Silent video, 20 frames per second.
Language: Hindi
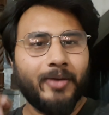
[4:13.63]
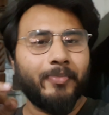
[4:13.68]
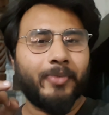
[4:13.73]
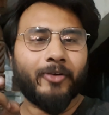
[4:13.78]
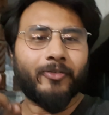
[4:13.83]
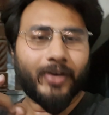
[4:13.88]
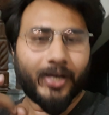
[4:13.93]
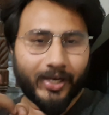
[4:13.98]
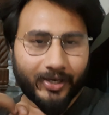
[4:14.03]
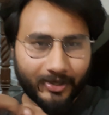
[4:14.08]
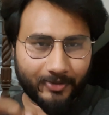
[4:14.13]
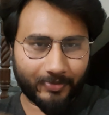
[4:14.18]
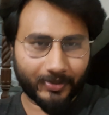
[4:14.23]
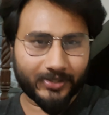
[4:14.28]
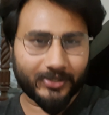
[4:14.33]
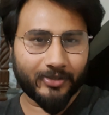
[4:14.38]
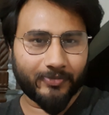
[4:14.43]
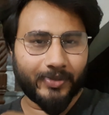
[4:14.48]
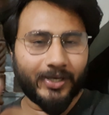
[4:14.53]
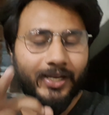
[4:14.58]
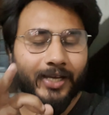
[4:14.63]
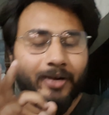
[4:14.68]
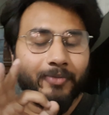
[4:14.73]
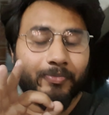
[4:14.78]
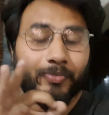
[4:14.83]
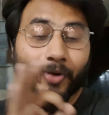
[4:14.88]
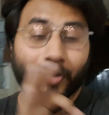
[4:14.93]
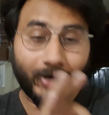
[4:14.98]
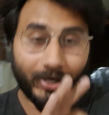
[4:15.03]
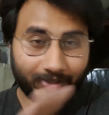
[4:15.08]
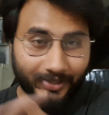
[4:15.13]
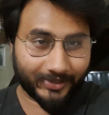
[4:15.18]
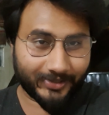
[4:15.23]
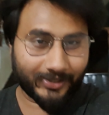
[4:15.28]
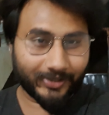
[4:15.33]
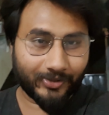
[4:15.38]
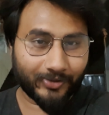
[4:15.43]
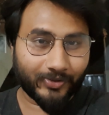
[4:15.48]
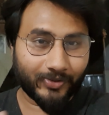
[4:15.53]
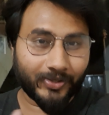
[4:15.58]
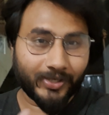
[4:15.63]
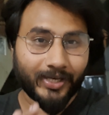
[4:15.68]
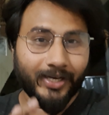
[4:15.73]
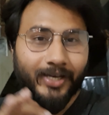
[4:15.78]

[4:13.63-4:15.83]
पर वहाँ के प्रिंसिपल यार बहुत अच्छे थे उन्होंने